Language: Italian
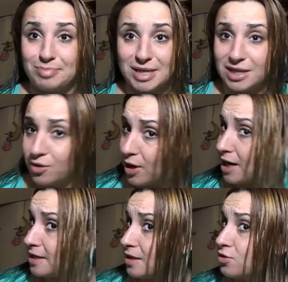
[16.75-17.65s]

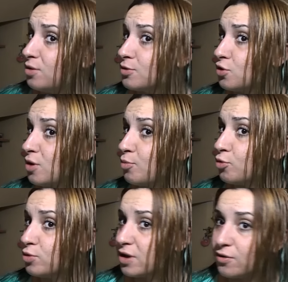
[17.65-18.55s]
particolare, nel senso tipo solo le
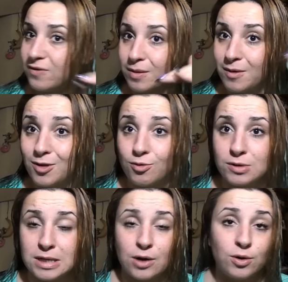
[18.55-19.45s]
punte, non farmi vedere uno
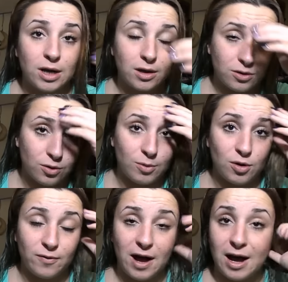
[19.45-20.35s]
stacconetto, me
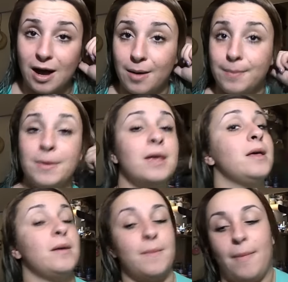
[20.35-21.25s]
lo fa
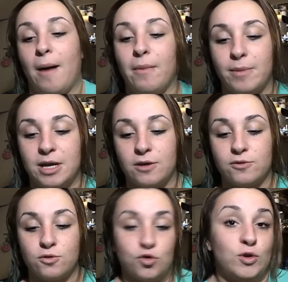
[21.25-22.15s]
mamma perché io
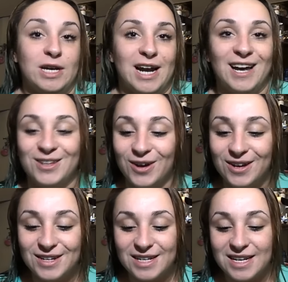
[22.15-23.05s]
non sono in
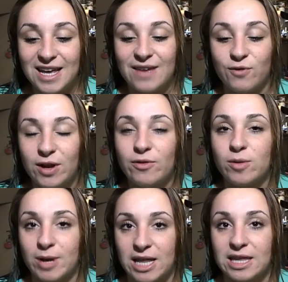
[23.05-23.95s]
grado. Volevo
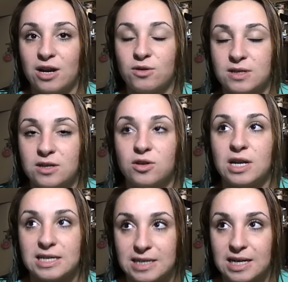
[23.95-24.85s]
riprendere lo stesso
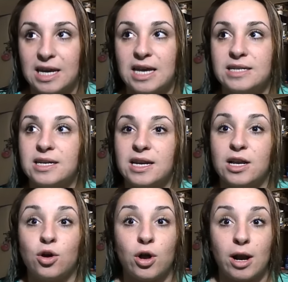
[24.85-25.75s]
della Stargazer,
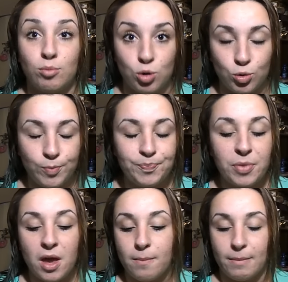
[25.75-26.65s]
il Coral Blue,
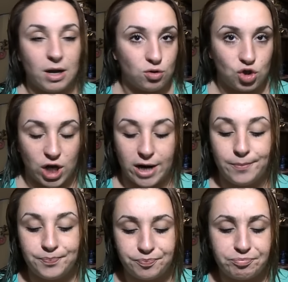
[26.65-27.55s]
ma non
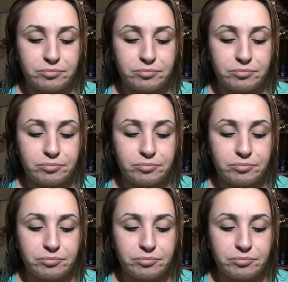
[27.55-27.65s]
c'era